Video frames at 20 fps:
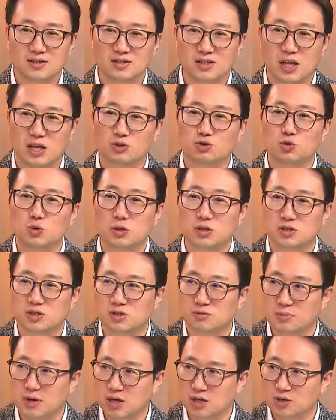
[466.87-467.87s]
낼 수
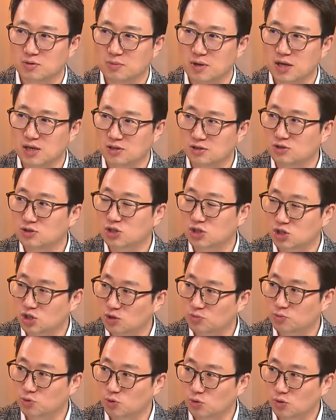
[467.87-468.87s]
있을 만큼의 이런
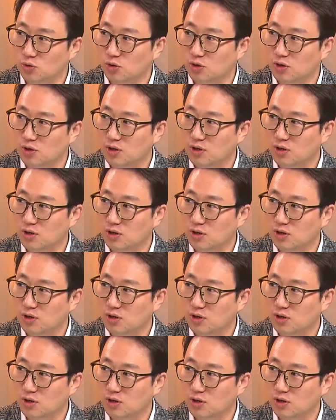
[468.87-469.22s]
기업도